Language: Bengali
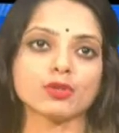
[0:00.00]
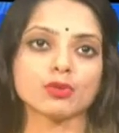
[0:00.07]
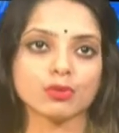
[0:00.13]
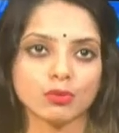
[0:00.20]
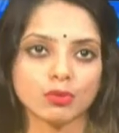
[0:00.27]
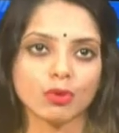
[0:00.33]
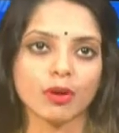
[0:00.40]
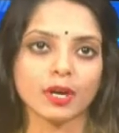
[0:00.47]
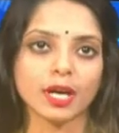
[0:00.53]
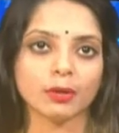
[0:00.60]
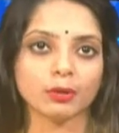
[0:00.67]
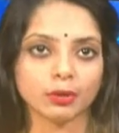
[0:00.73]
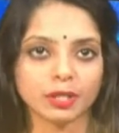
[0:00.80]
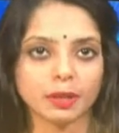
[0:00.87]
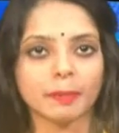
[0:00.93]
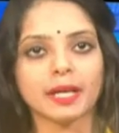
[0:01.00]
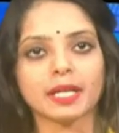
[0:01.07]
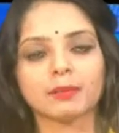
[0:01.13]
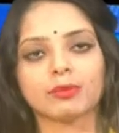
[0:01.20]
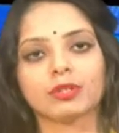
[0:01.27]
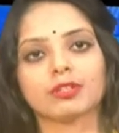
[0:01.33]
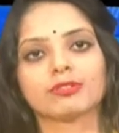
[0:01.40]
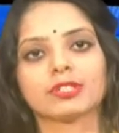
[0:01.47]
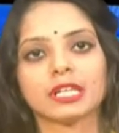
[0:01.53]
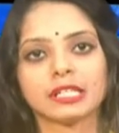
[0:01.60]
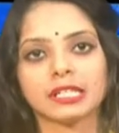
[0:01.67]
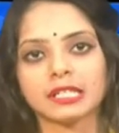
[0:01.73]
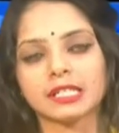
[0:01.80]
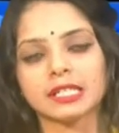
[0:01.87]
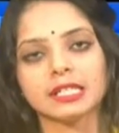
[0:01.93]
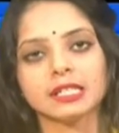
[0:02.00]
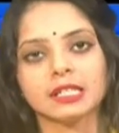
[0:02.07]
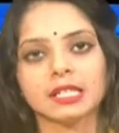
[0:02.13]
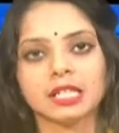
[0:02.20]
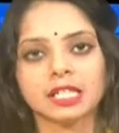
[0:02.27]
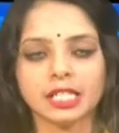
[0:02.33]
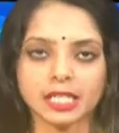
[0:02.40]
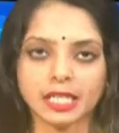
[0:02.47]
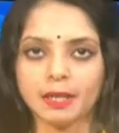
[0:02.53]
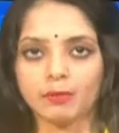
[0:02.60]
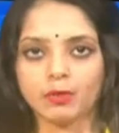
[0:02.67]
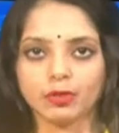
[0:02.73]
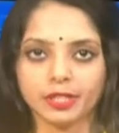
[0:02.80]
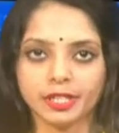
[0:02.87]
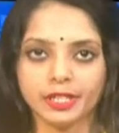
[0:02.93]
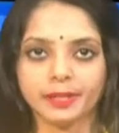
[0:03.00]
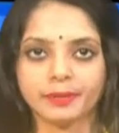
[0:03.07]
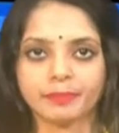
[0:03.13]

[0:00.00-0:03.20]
শুরু করা হতে পারে বলেও জানিয়েছেন শিক্ষামন্ত্রী